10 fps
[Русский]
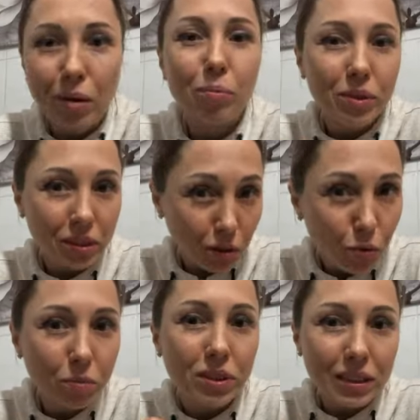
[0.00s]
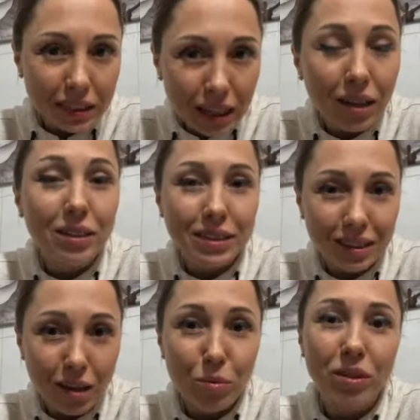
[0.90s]
нам подало бы сигналы с
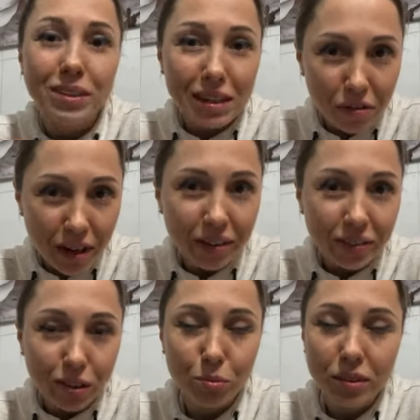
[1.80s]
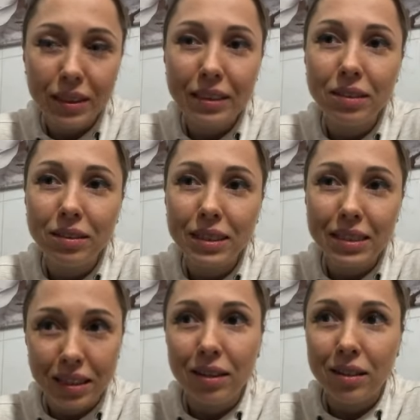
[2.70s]
нами, разговаривало бы и
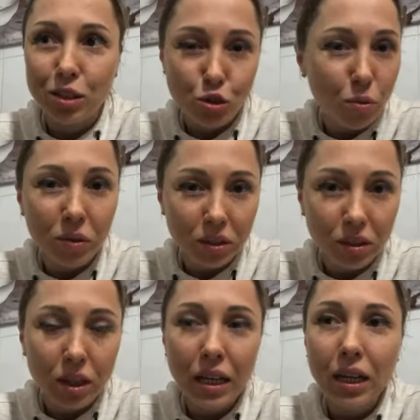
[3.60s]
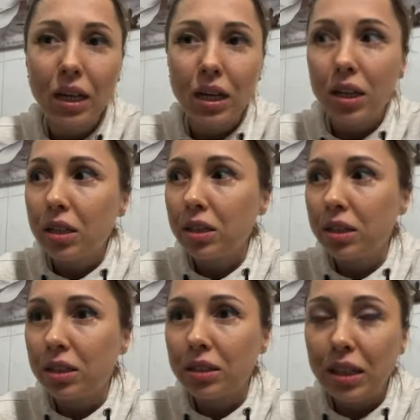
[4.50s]
сказала, о чем это.
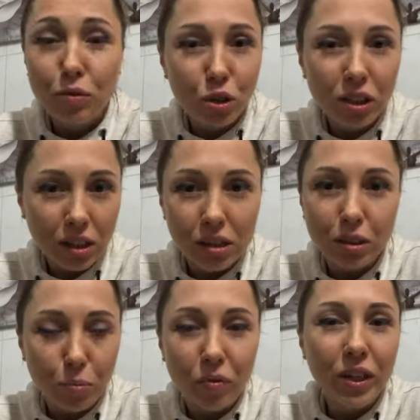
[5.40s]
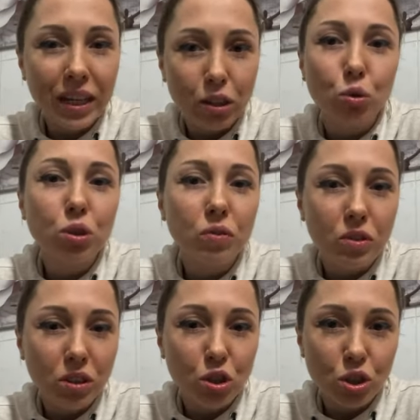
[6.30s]
Э, на него надо как-то повлиять тоже
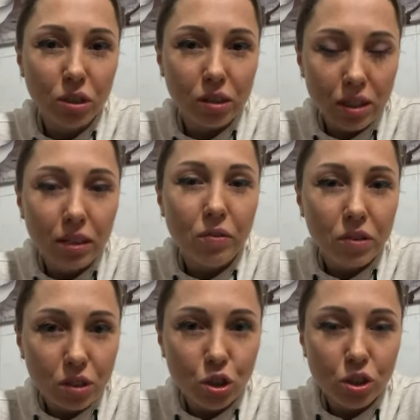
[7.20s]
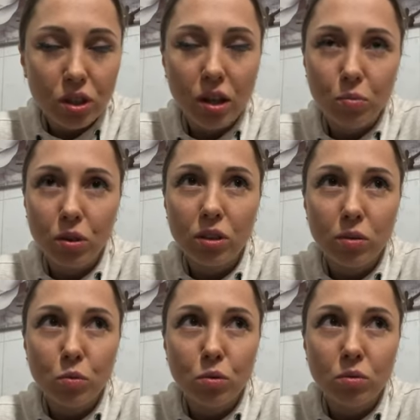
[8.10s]
физически, тело физическое.
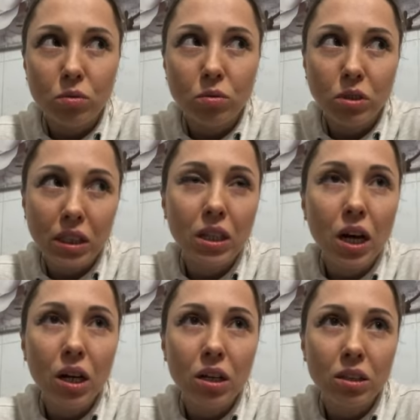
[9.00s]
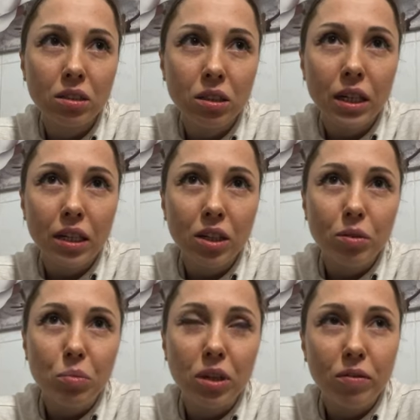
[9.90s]
Поэтому еда —
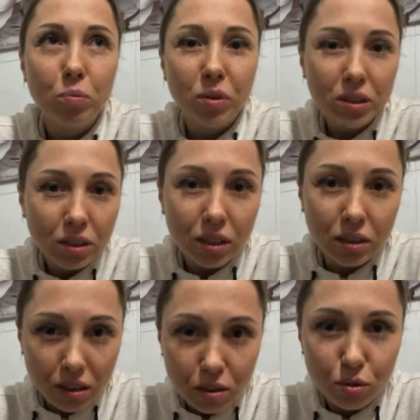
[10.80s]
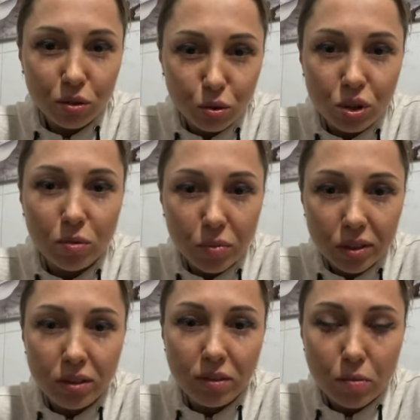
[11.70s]
первый признак, на который нужно
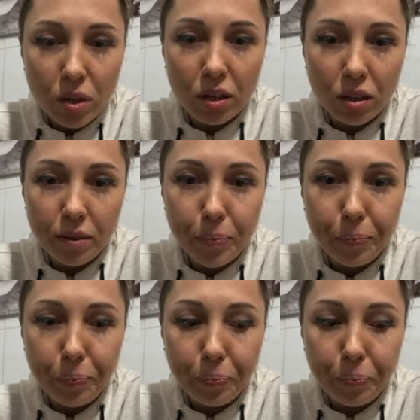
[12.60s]
обратить внимание.